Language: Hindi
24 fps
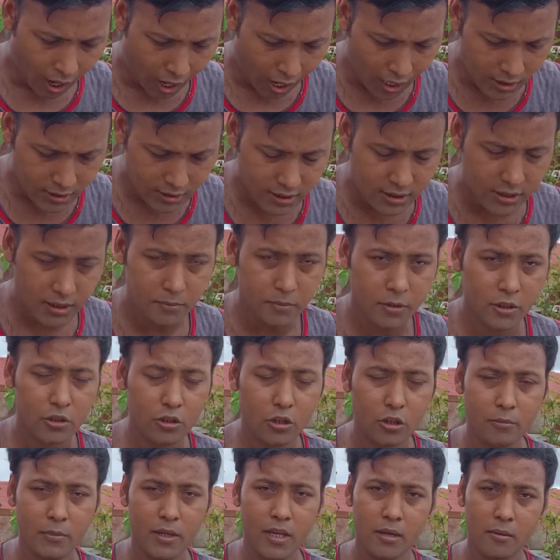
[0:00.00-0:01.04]
आज की
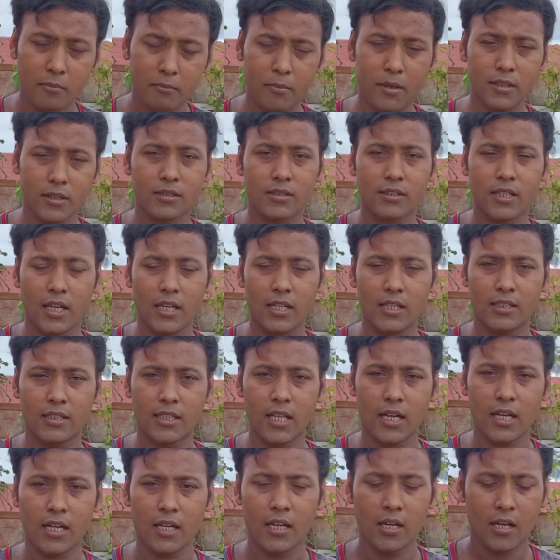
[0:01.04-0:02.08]
वीडियो में बस यहीं
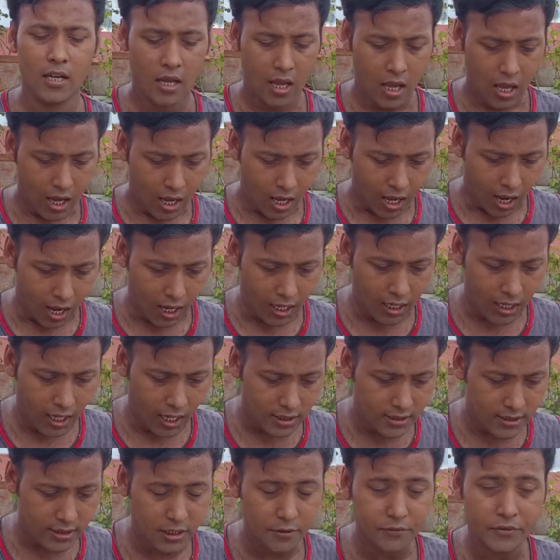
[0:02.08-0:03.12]
तक अगर
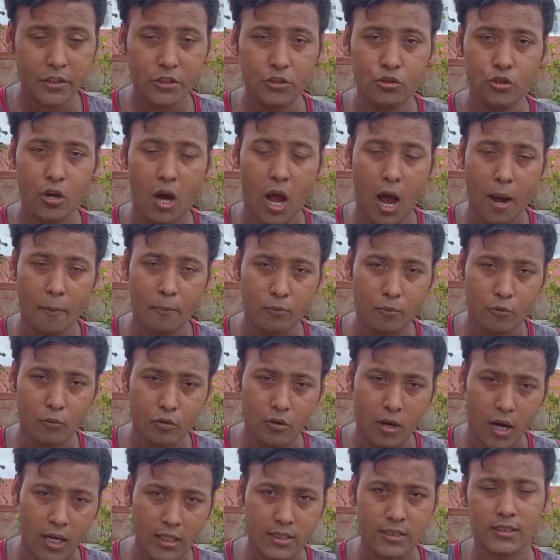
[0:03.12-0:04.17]
आज के वीडियो
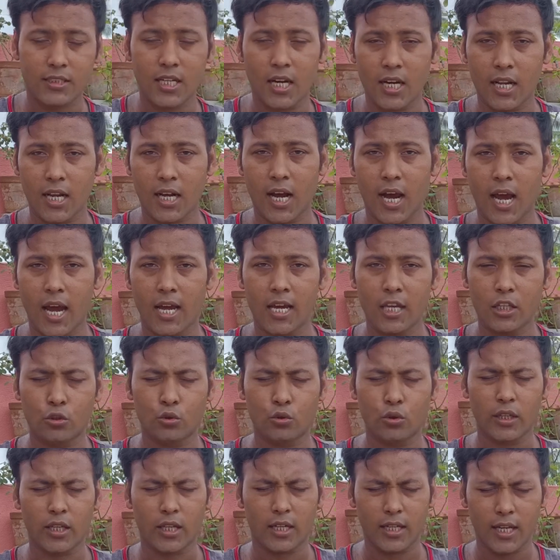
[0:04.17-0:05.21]
आपको अच्छा लगा है
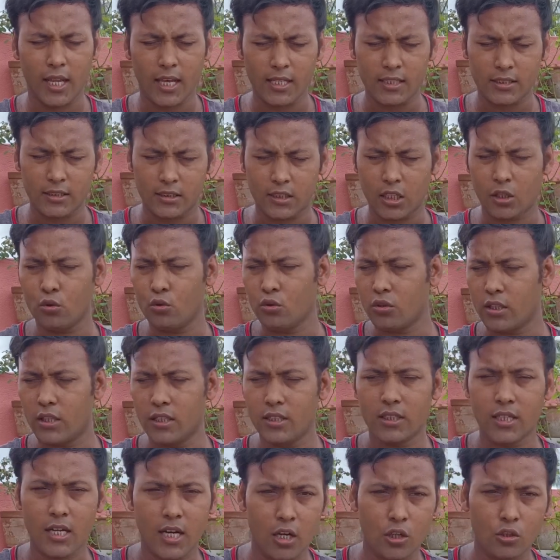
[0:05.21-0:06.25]
तो एक लाइक ज़रूर
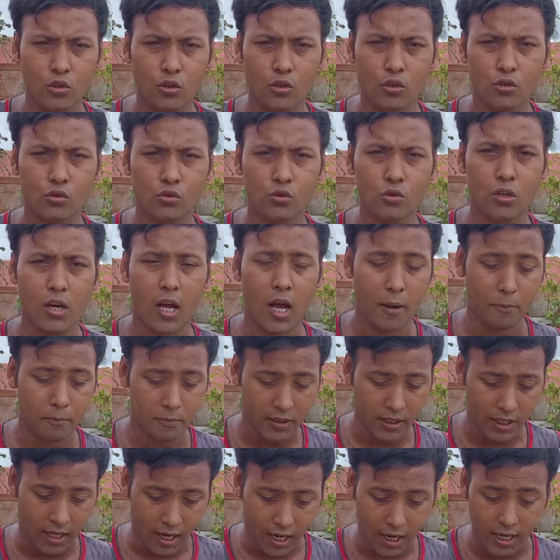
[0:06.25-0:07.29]
कीजिएगा दोस्तों
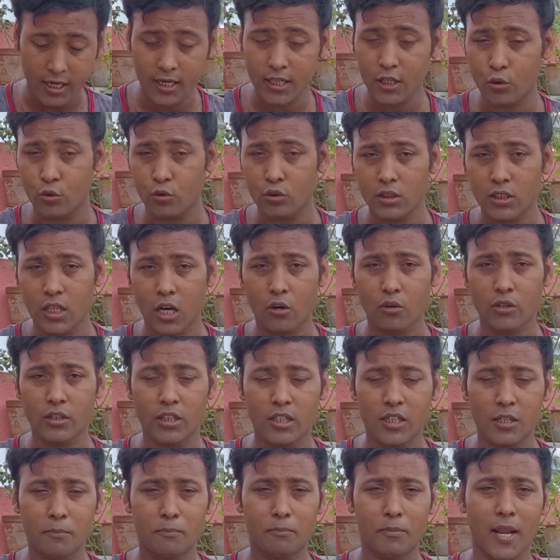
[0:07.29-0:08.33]
अपने हर एक गुलदावरी
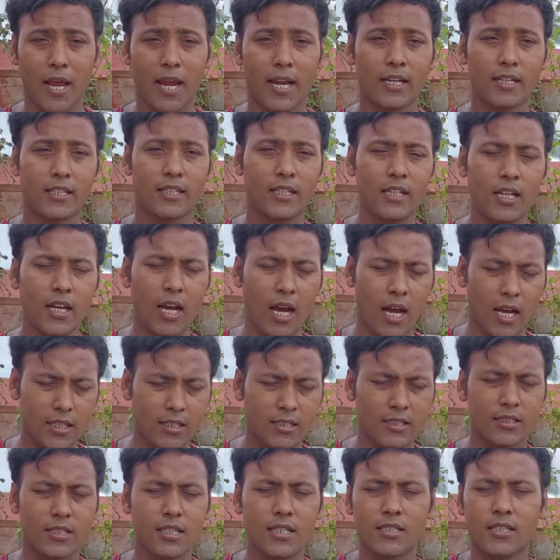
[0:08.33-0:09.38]
की प्लान की
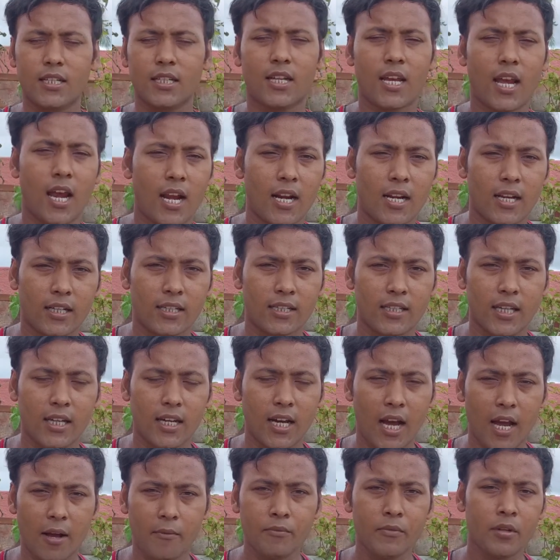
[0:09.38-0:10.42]
अच्छे से ख्याल
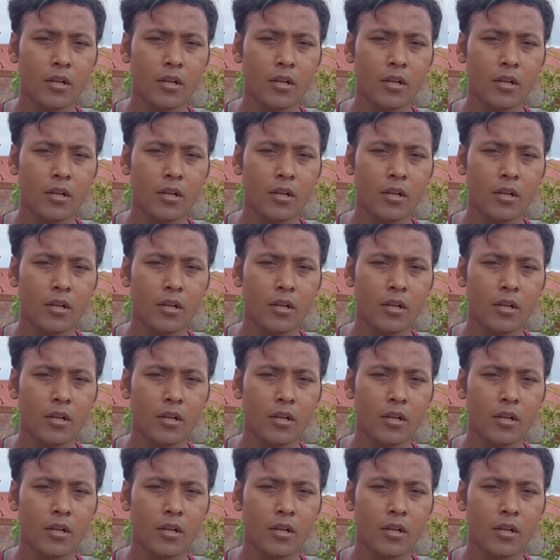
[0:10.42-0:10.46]
रखिएगा